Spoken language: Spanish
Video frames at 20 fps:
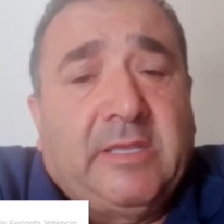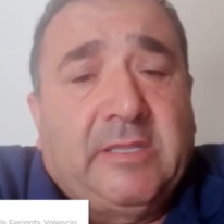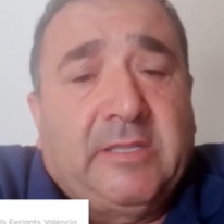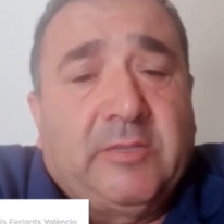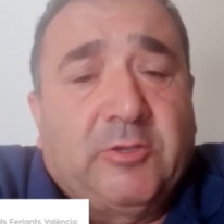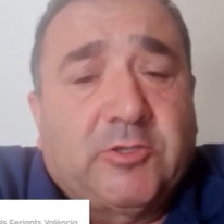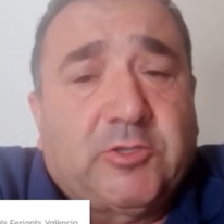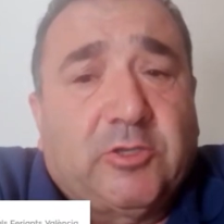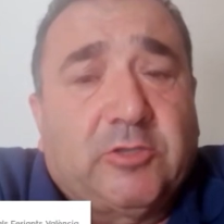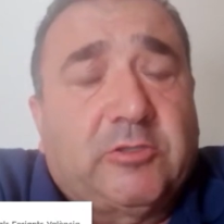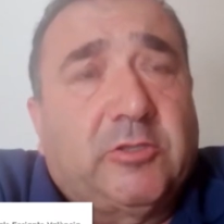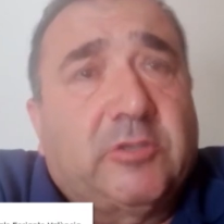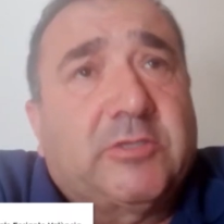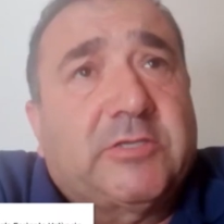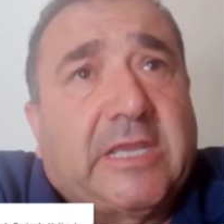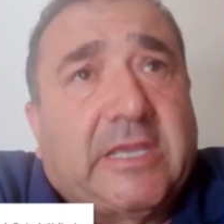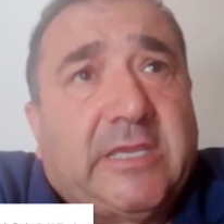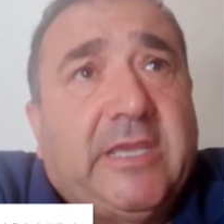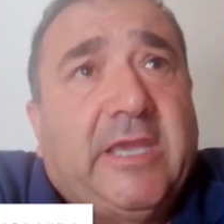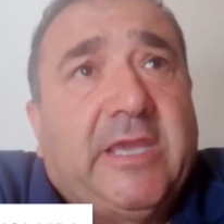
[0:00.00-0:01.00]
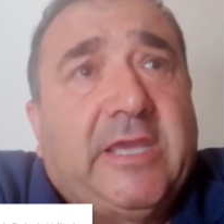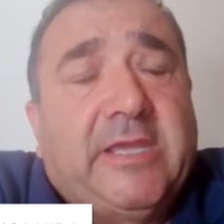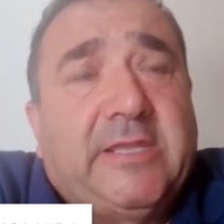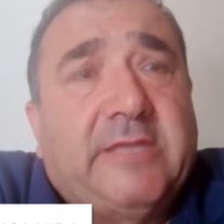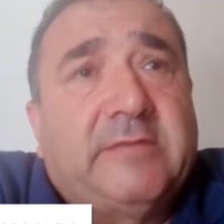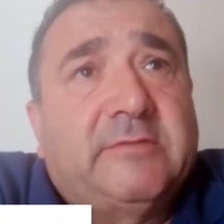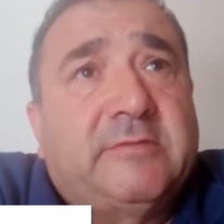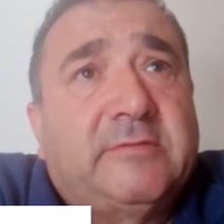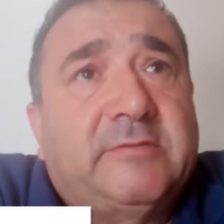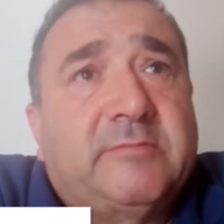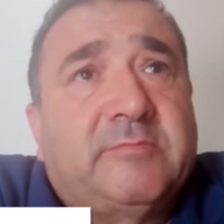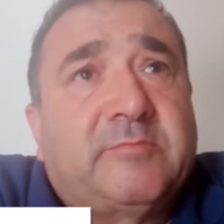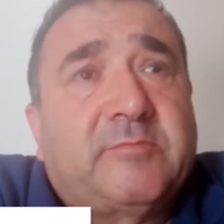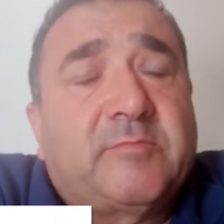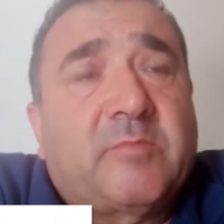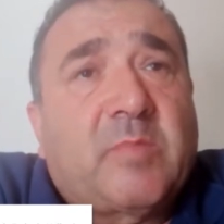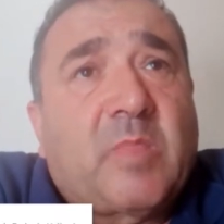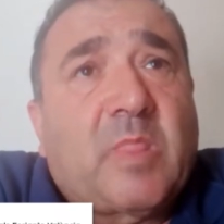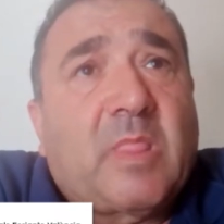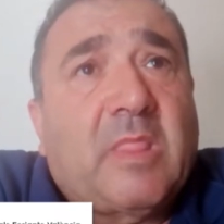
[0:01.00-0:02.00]
nosotros aquí
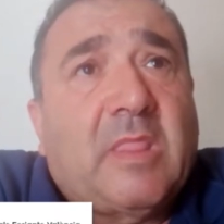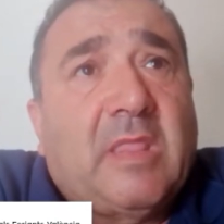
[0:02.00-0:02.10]
en,